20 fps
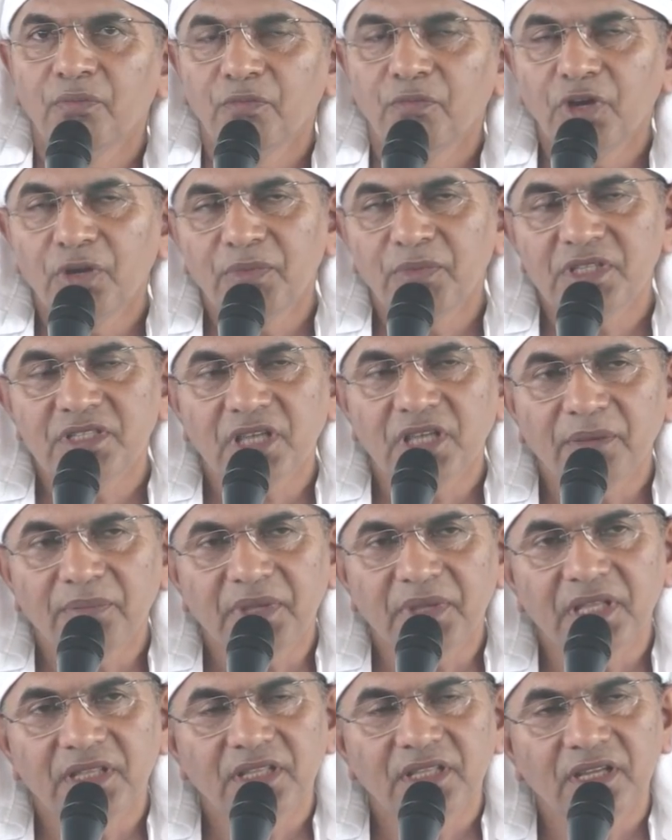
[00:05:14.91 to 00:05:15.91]
मोहम्मद साहब
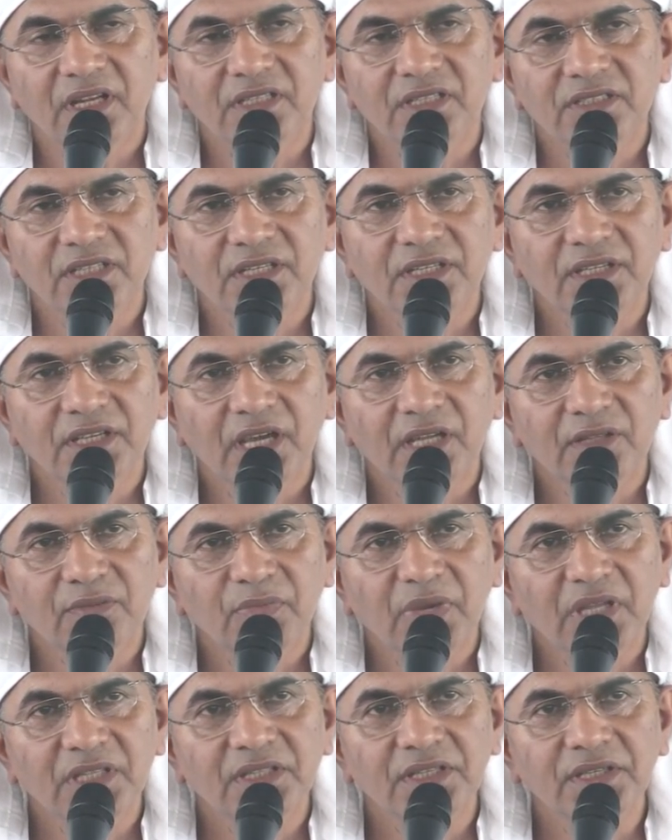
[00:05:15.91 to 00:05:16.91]
के अंदर अक्षर की
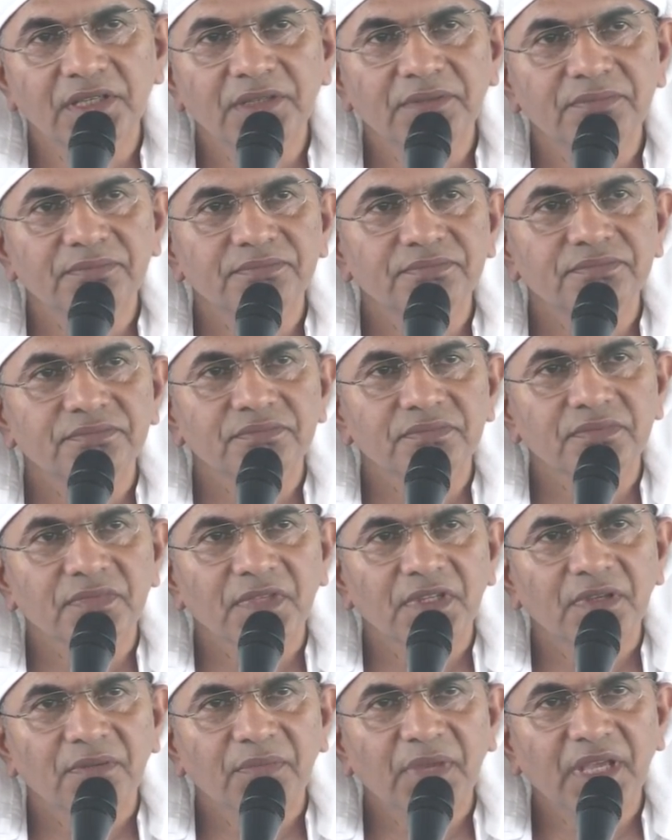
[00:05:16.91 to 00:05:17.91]
आत्मा थी
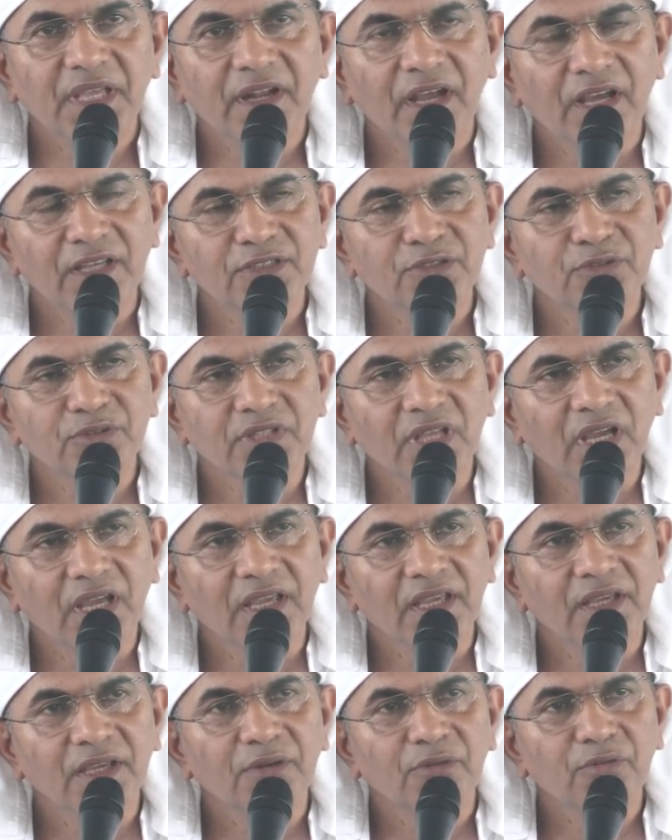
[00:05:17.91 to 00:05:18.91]
मेराज होता
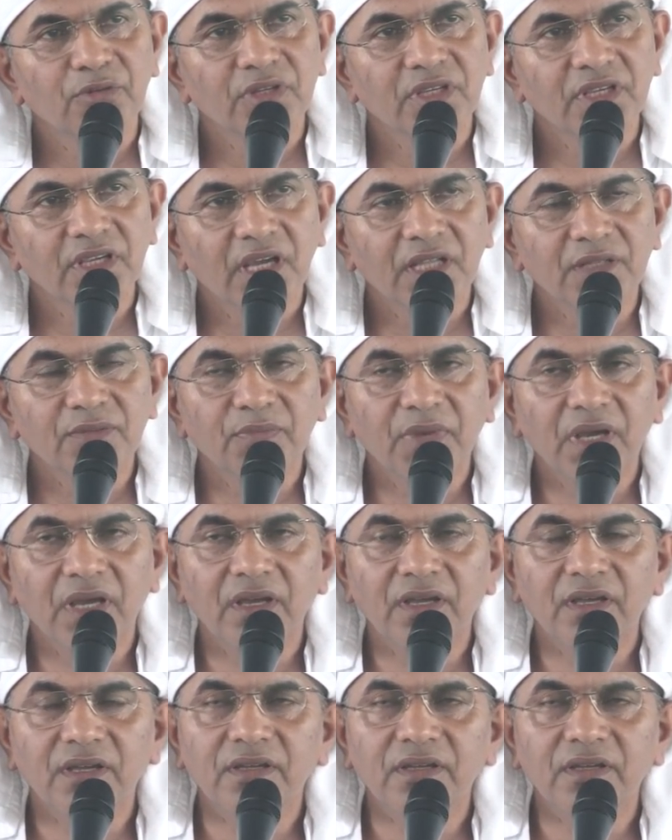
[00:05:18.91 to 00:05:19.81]
है उनकी आत्मा